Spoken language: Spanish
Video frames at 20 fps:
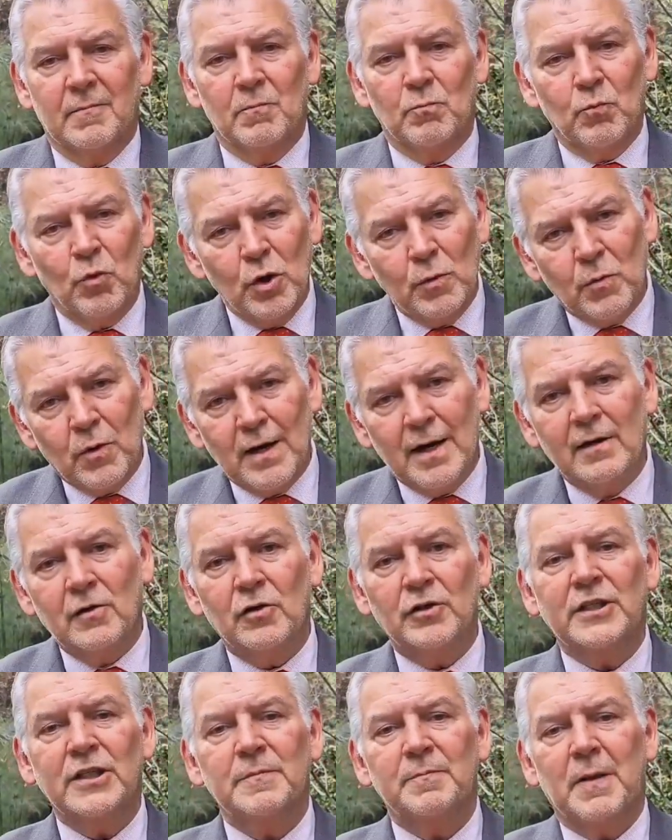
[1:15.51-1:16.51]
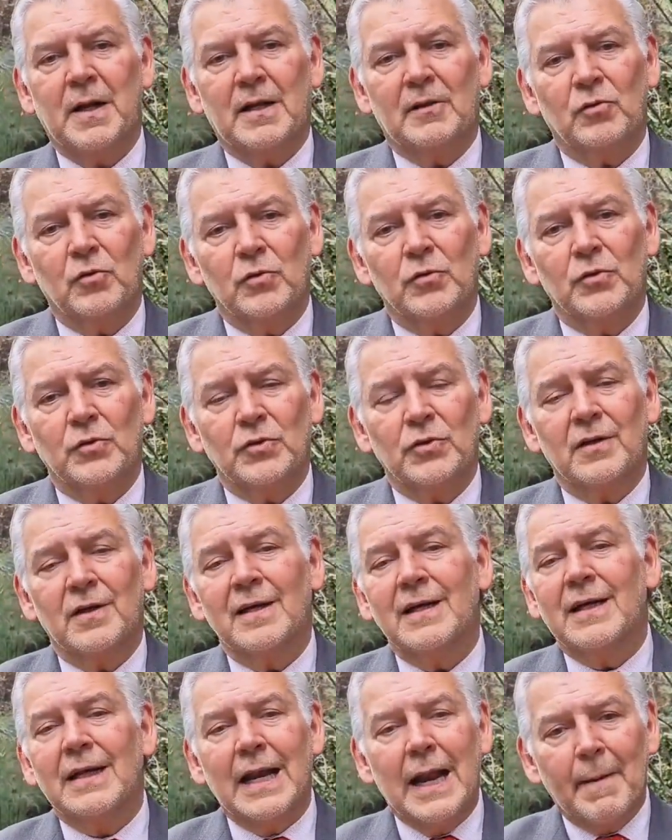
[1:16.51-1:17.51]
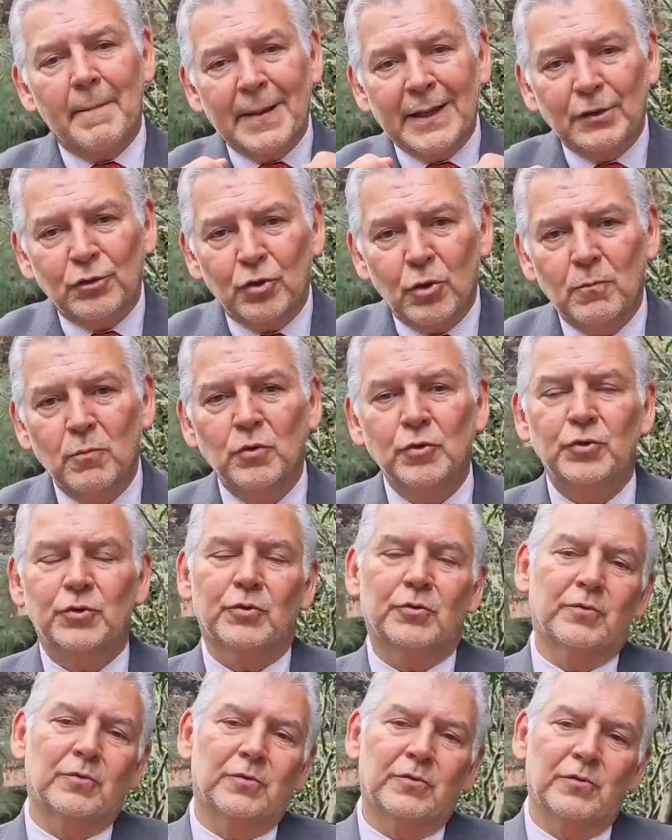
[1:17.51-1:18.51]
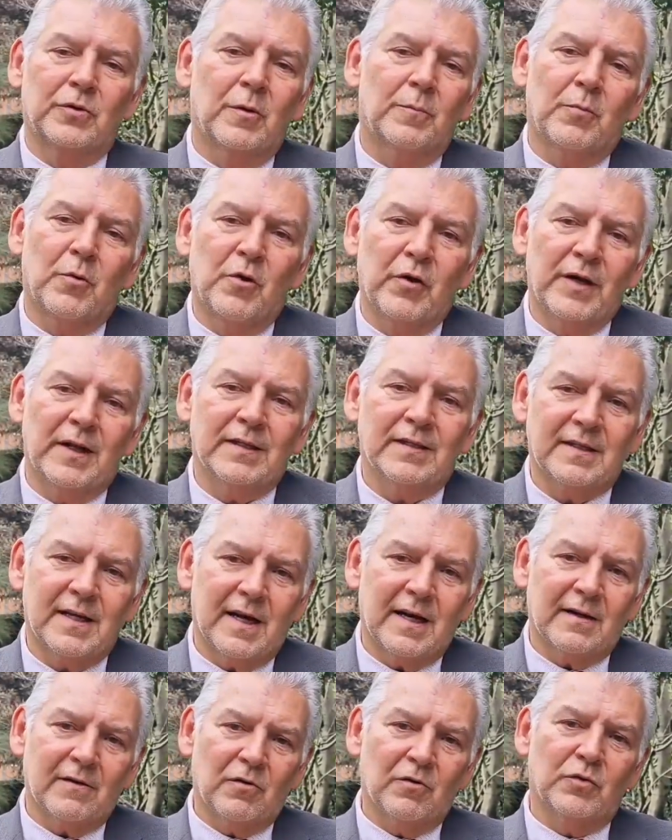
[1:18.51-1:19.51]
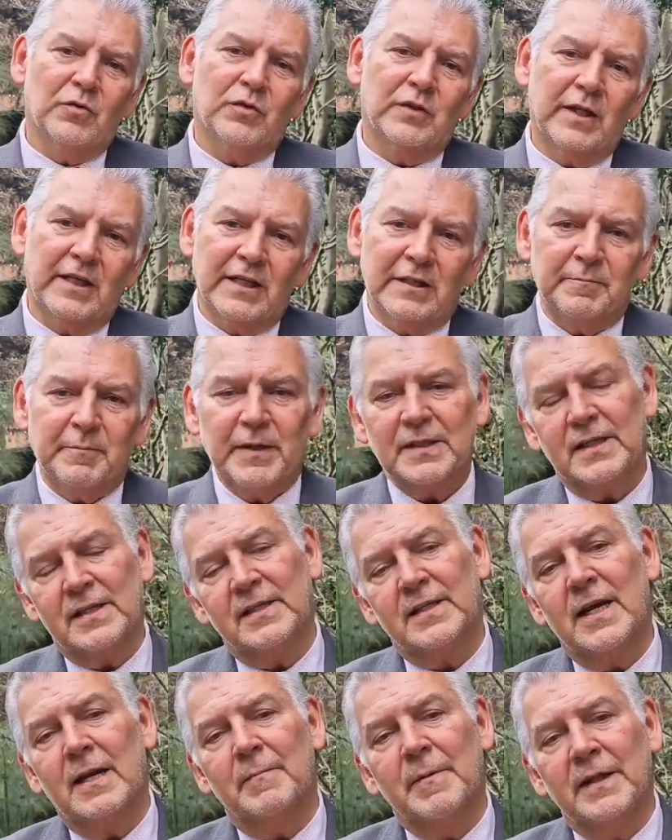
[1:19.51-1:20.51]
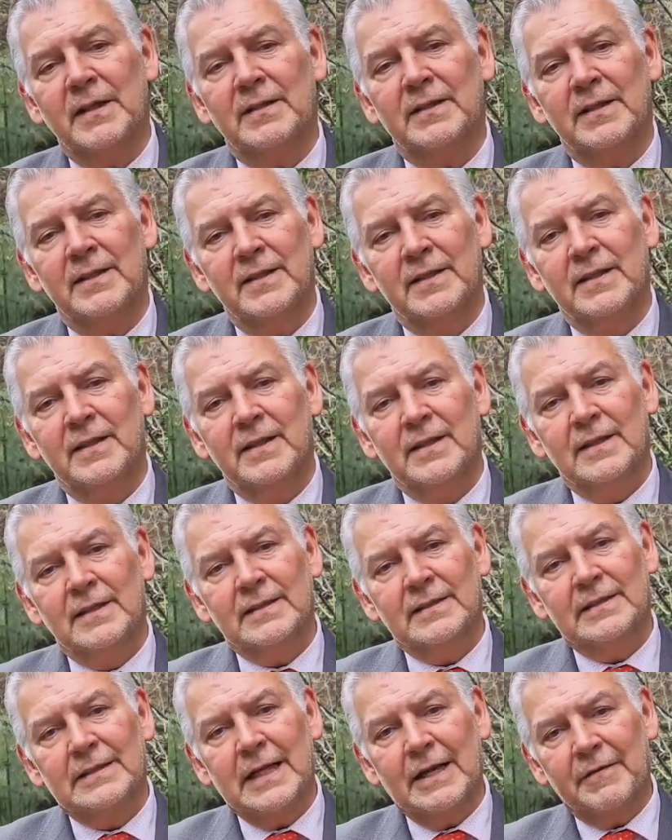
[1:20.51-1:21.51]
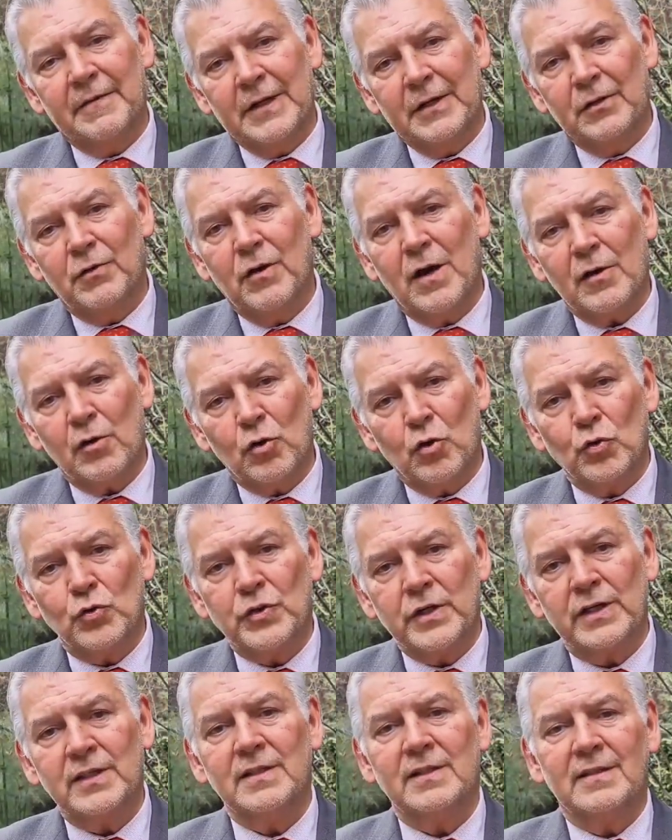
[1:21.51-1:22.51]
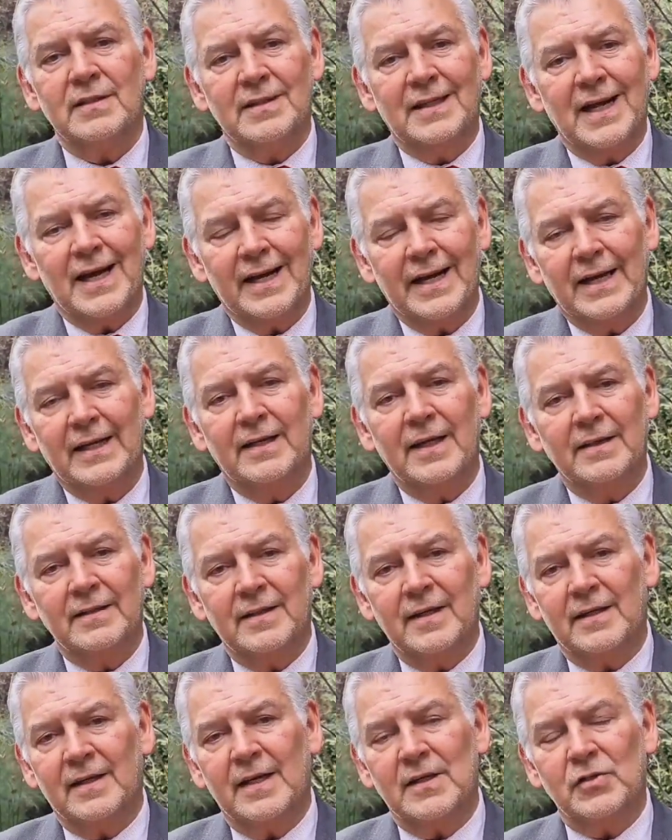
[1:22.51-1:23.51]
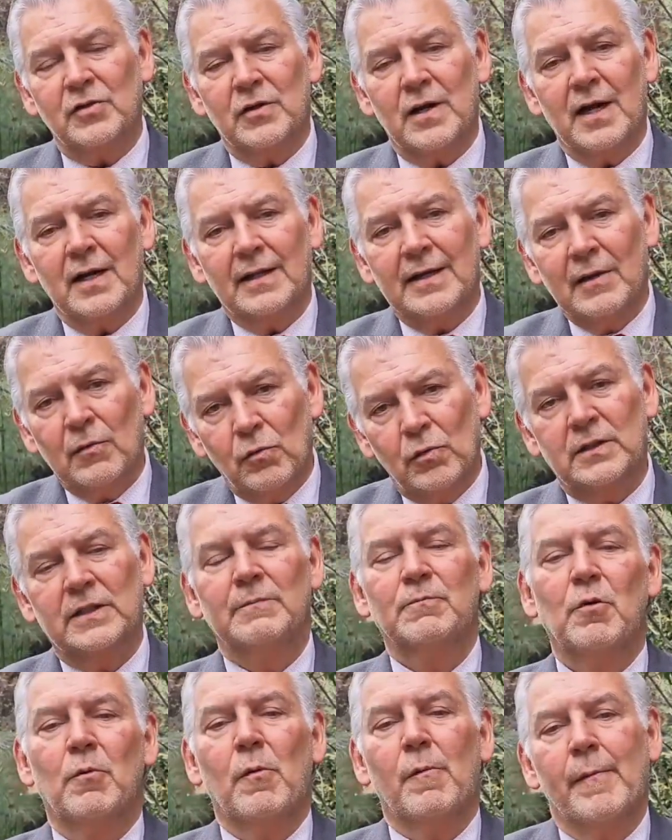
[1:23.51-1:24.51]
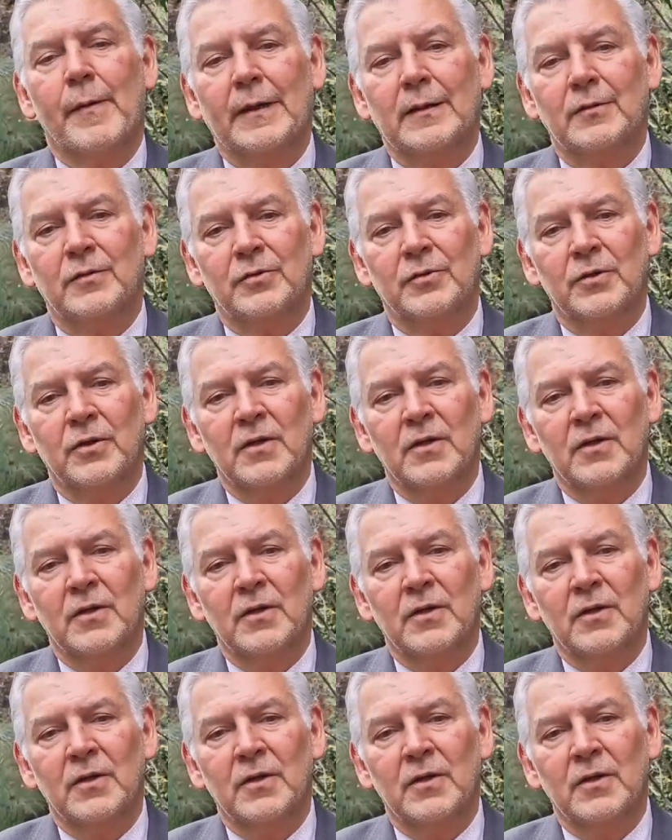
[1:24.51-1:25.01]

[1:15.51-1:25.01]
Muy buenas noches para todos. Lamento mucho no poder estar con ustedes presencialmente debido a cruces de agenda internacional de último momento,